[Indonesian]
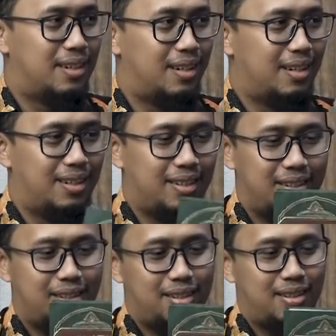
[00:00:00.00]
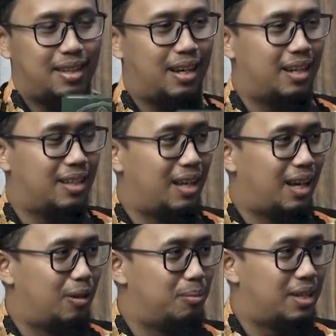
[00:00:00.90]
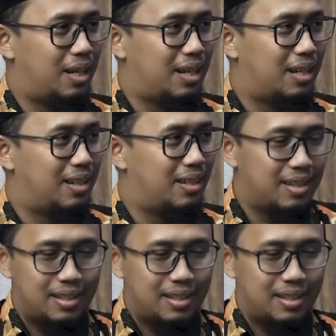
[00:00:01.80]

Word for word: uh, yang nanti kalau misalkan